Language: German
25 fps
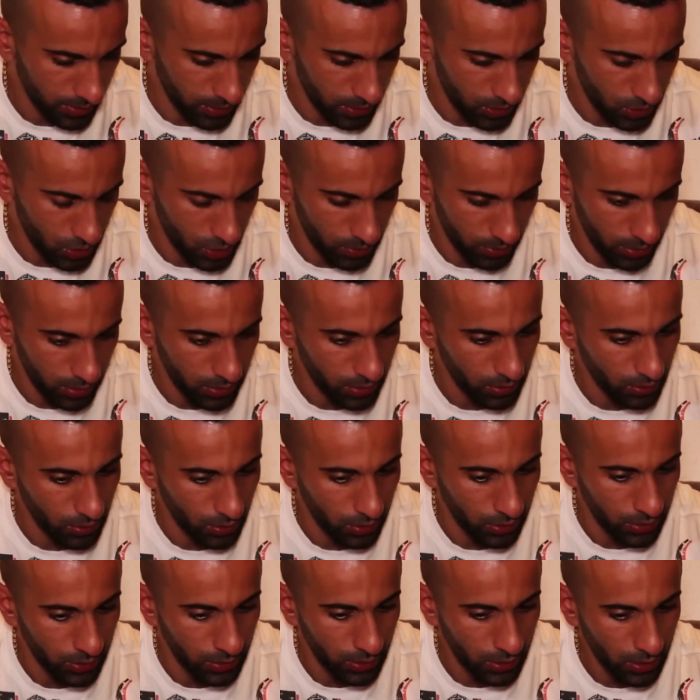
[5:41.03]
was ich jemandem
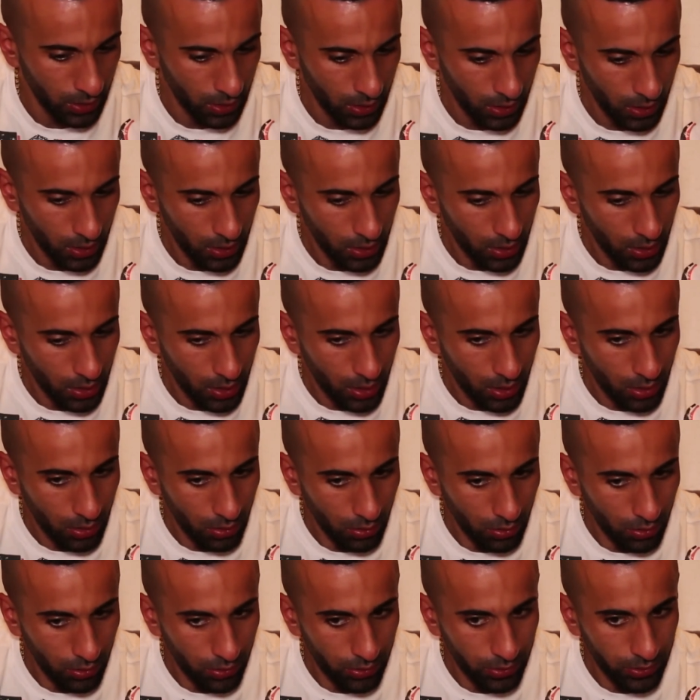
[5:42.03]
gönne.
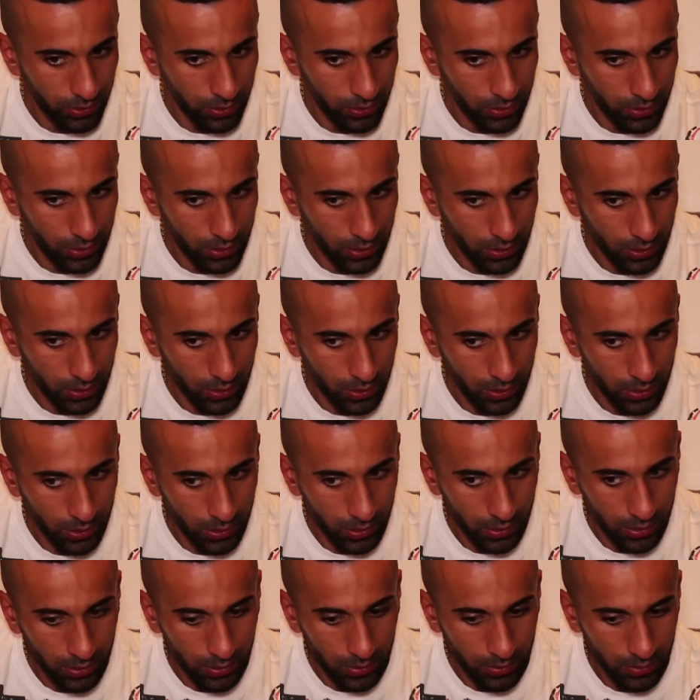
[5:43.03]
Und
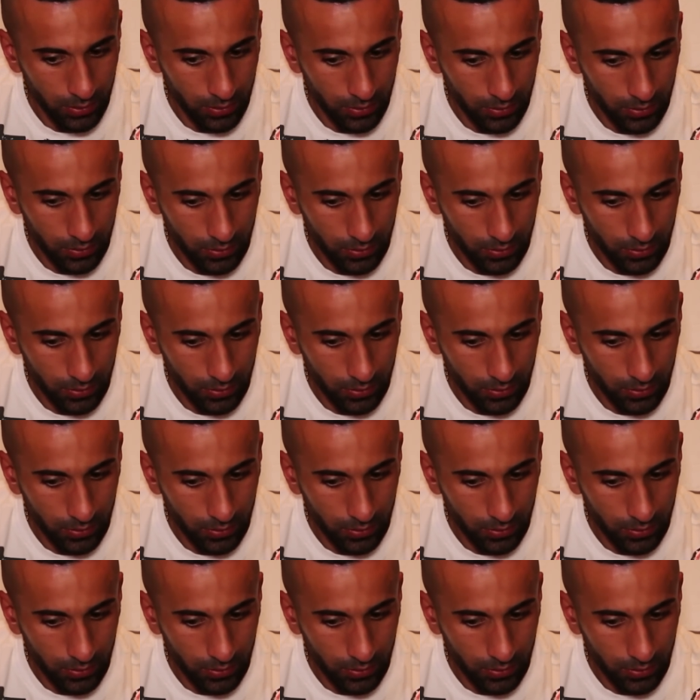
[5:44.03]
äh,